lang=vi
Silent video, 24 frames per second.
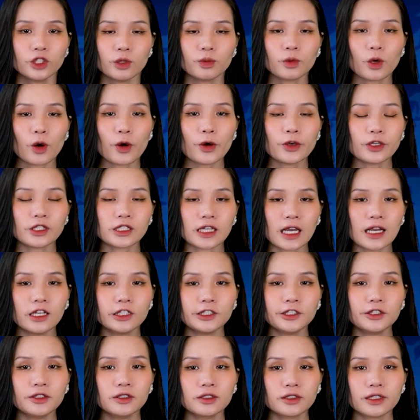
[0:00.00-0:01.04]
Chúng tôi sẽ
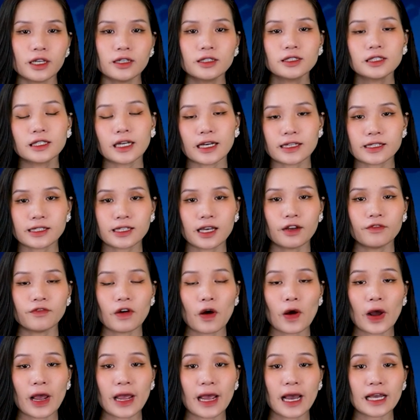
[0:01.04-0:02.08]
lên đường đến Kazan
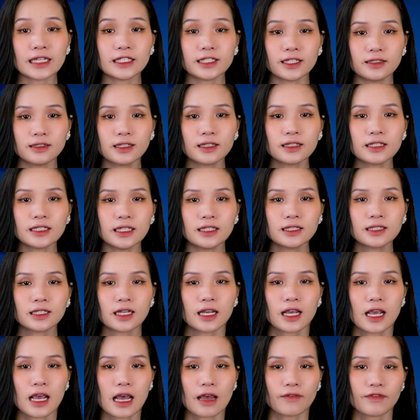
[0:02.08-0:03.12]
vào ngày 29 tháng 9,
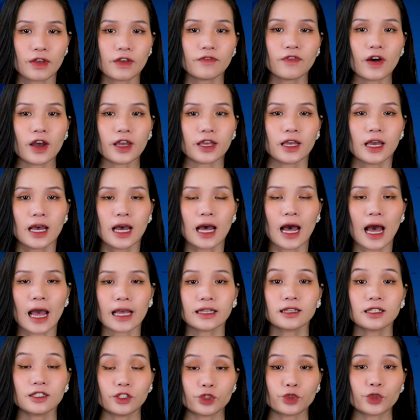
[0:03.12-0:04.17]
vì vậy hãy
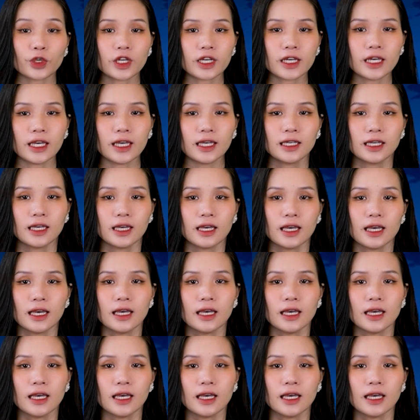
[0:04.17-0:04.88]
tự suy nghĩ.